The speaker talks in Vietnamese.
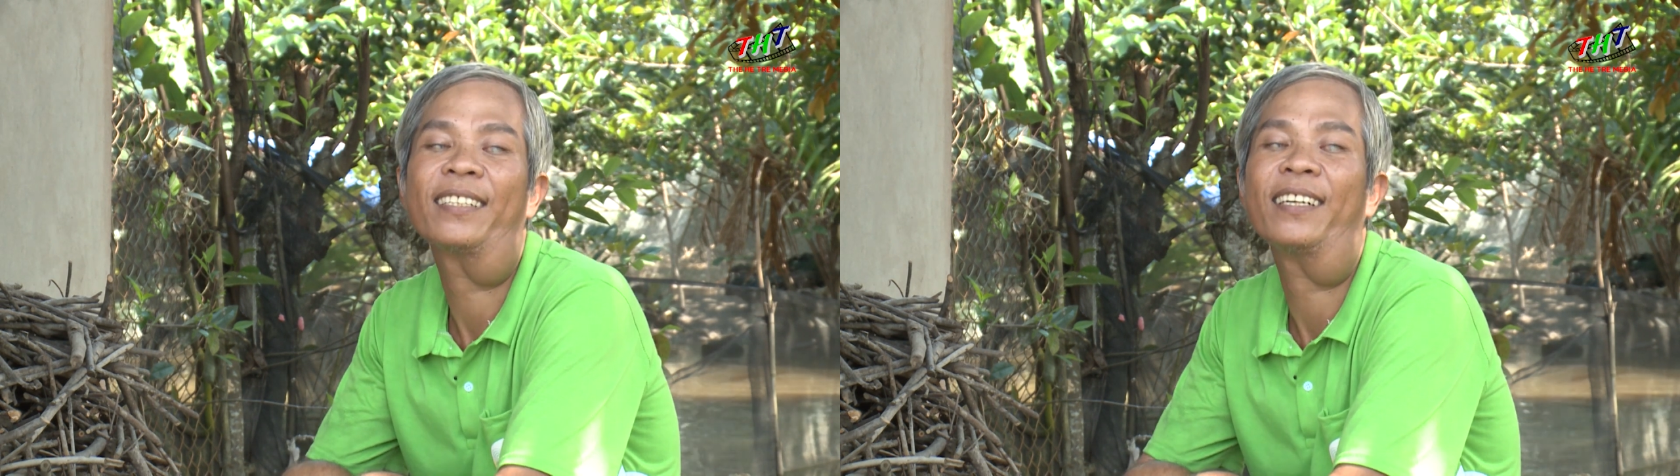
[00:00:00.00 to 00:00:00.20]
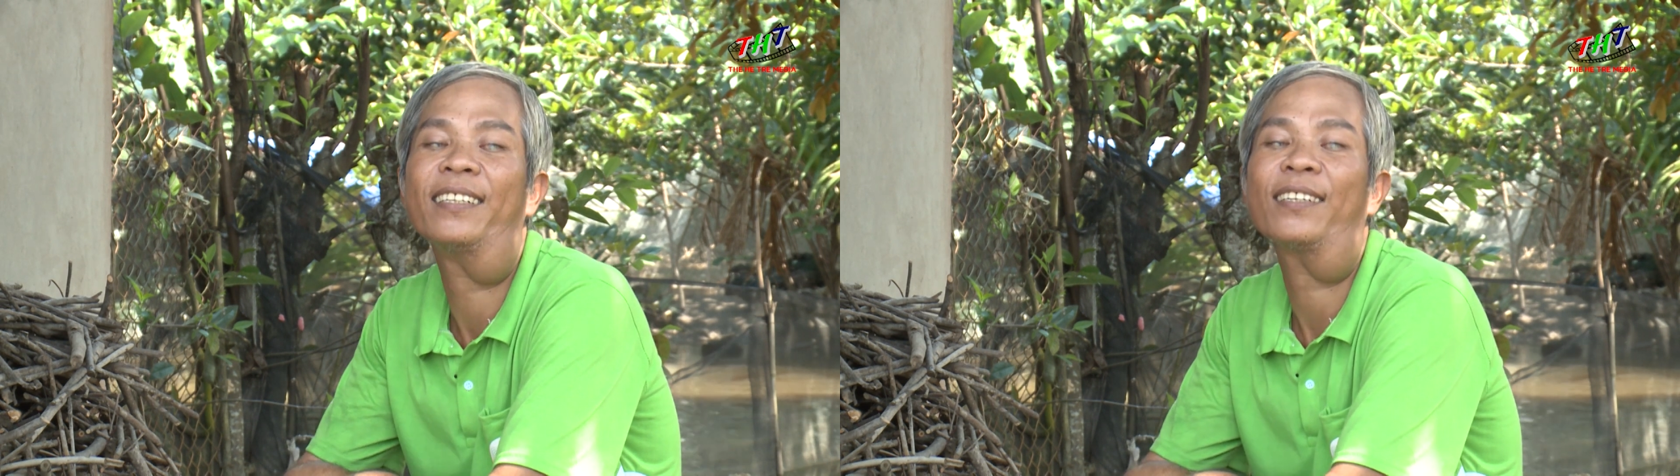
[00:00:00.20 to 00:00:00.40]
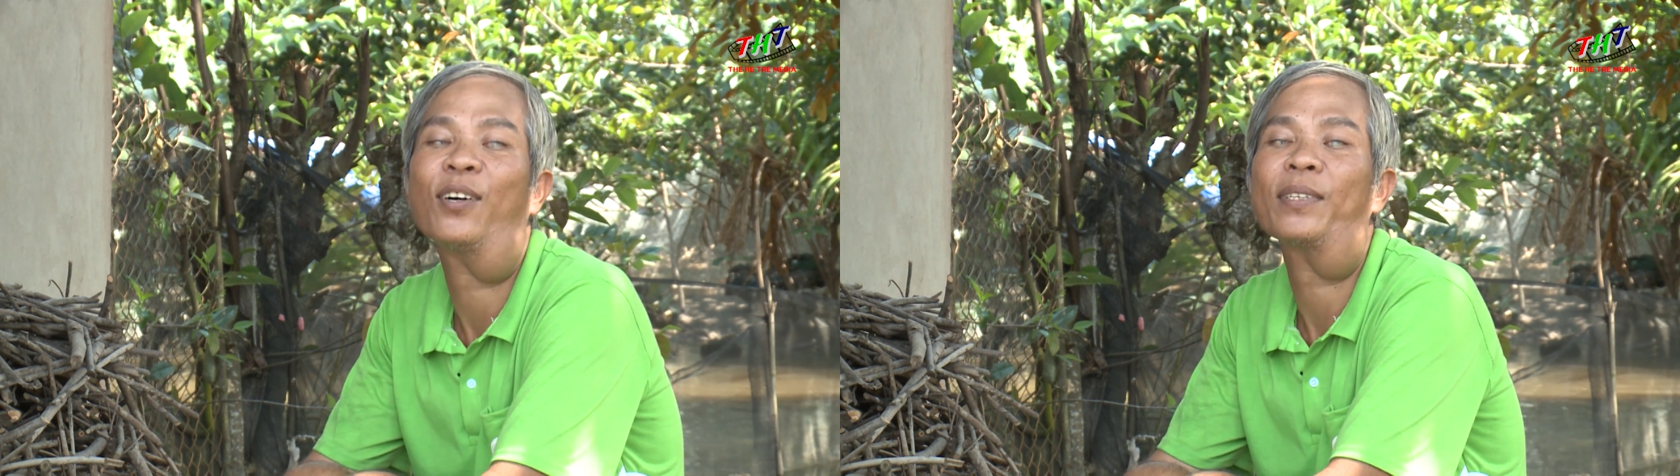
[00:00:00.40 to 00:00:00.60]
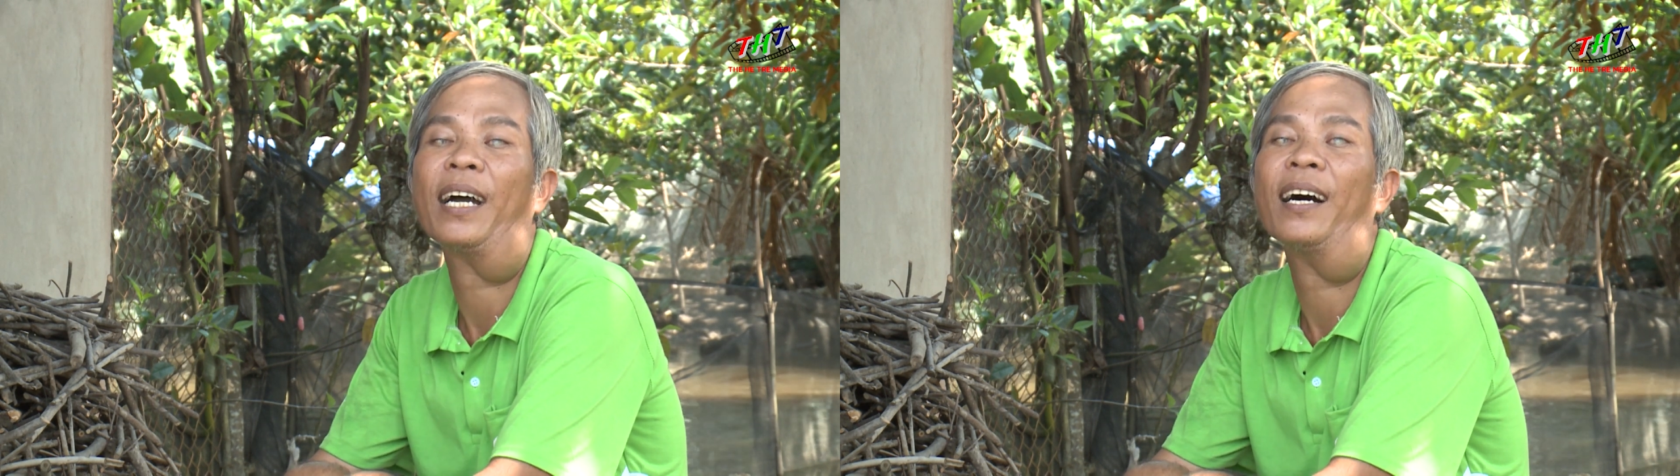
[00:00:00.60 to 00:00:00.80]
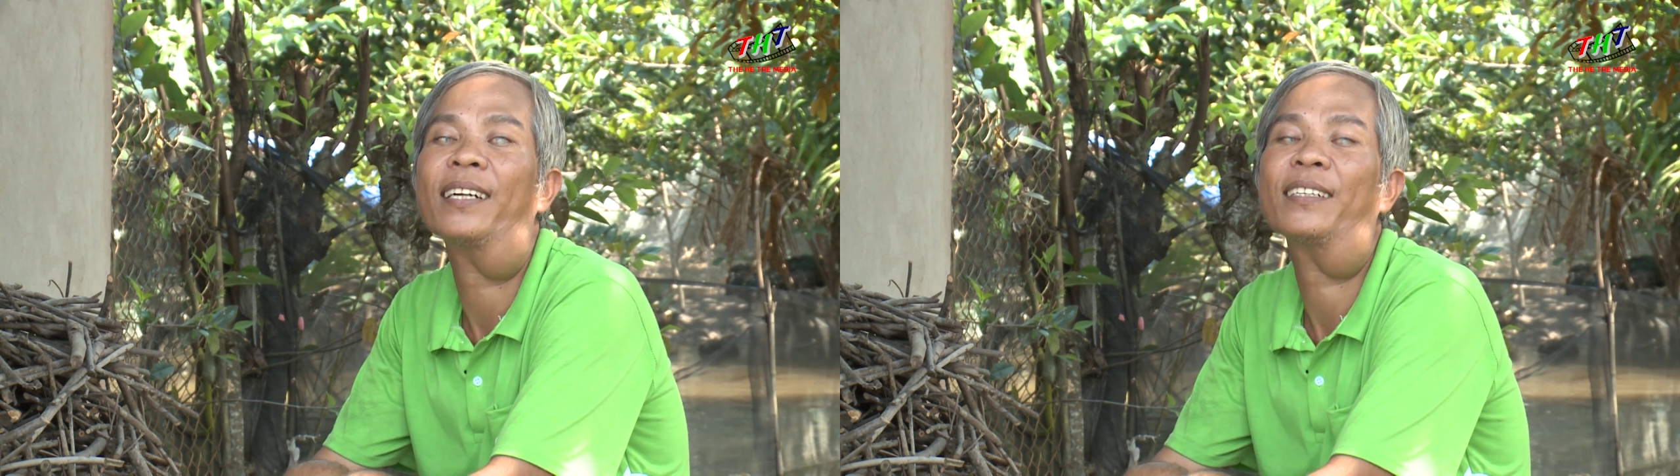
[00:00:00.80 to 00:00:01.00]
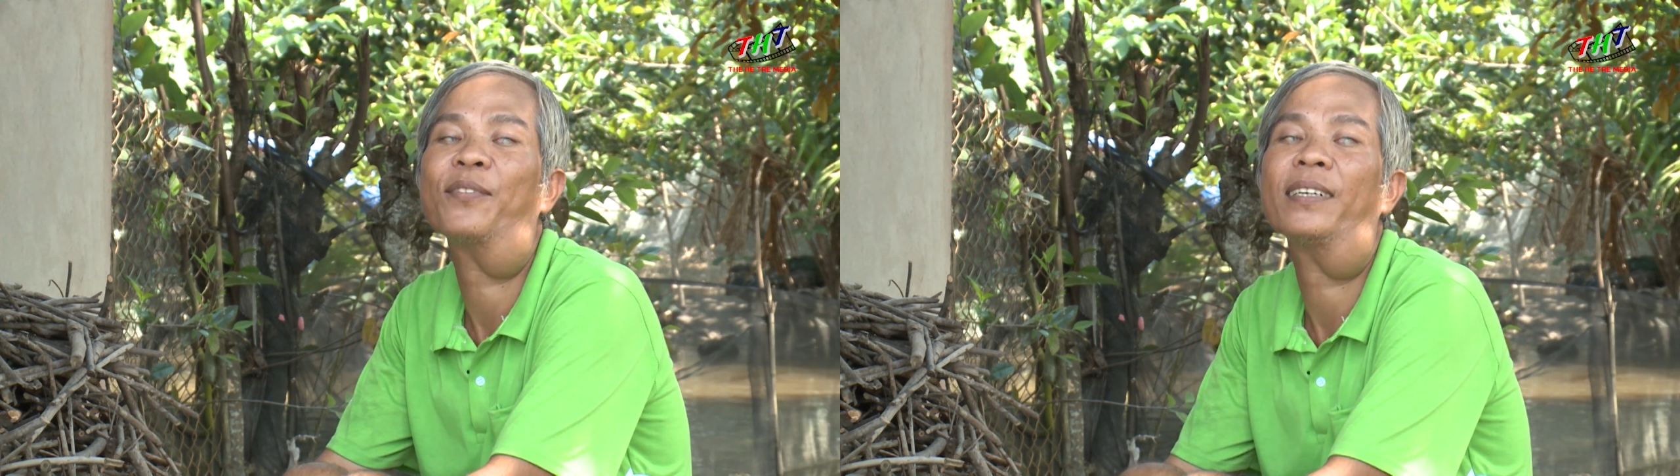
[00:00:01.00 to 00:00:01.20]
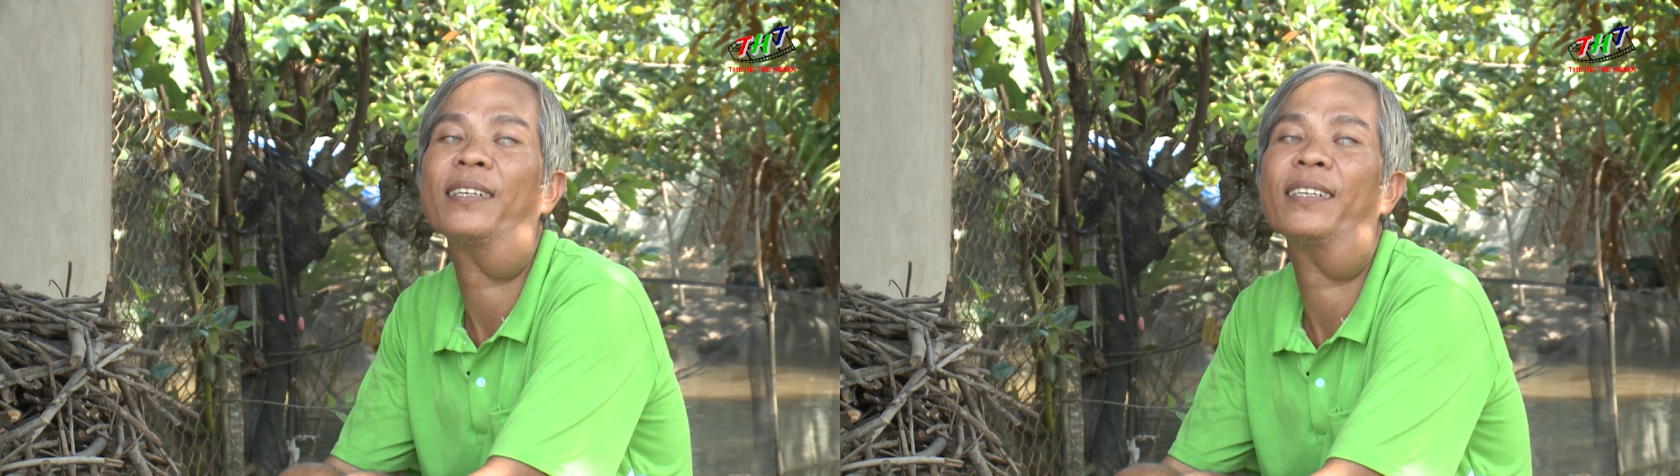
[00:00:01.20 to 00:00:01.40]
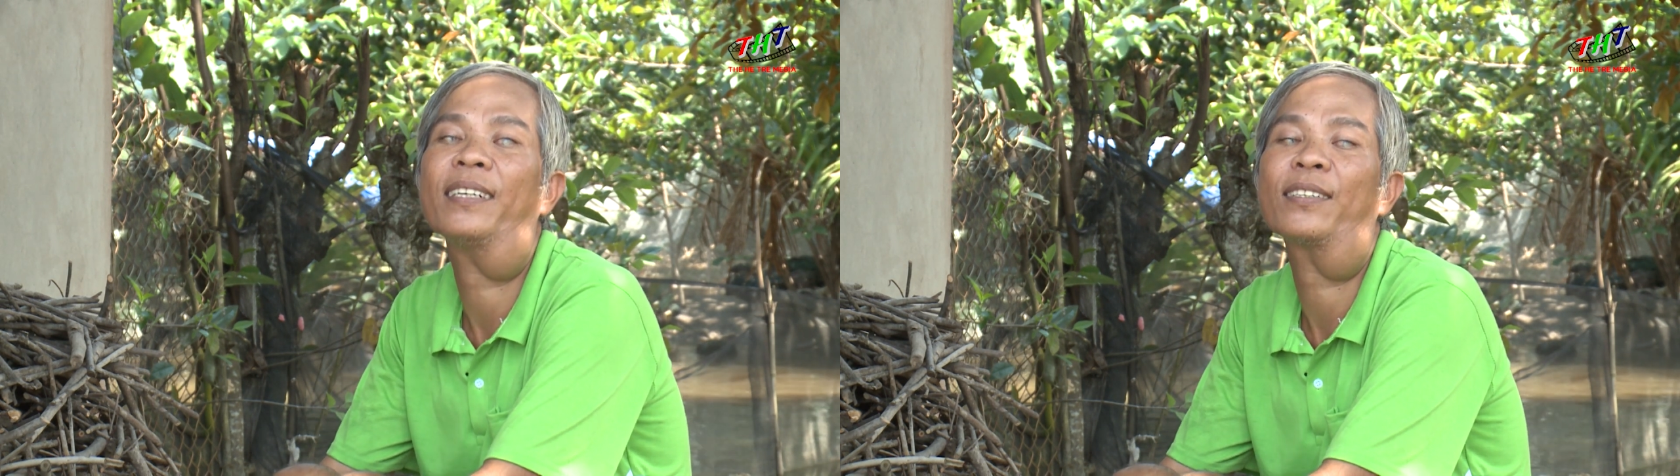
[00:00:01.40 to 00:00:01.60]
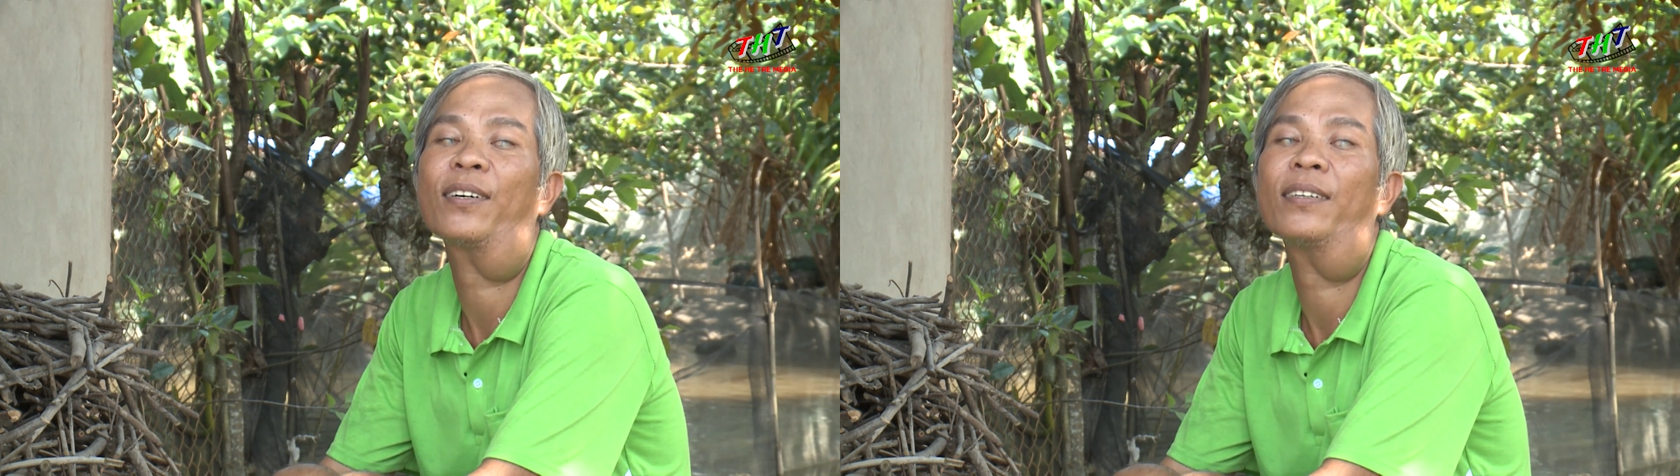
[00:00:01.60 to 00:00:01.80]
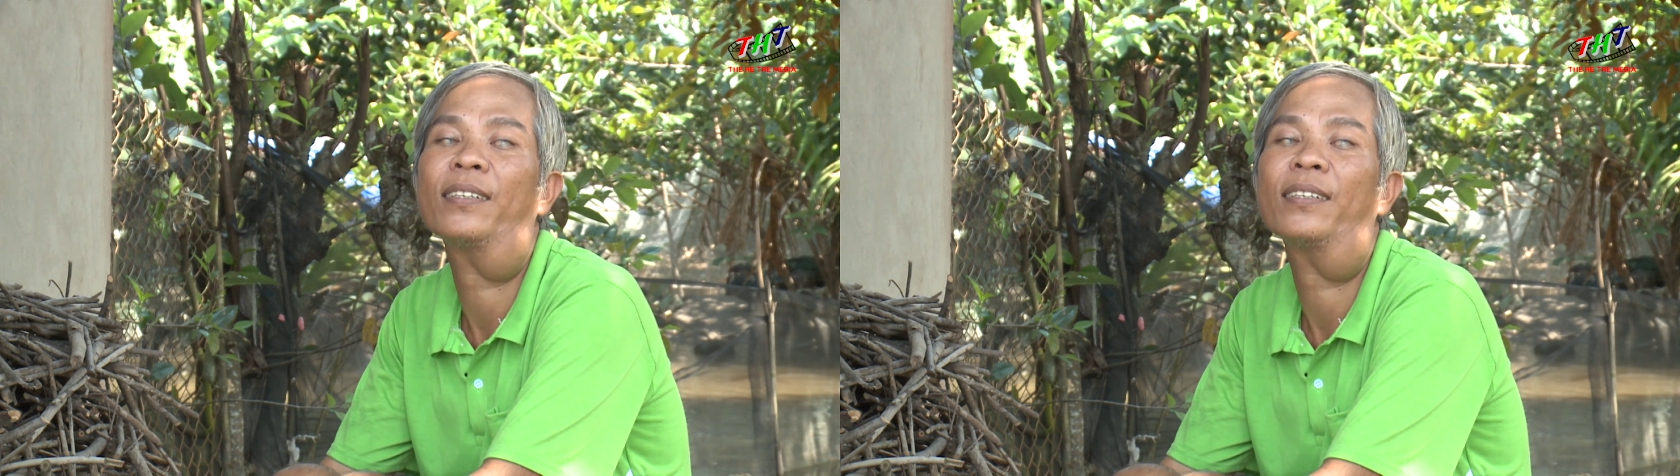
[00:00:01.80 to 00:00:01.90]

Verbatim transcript: nhà nước hỗ trợ đó bà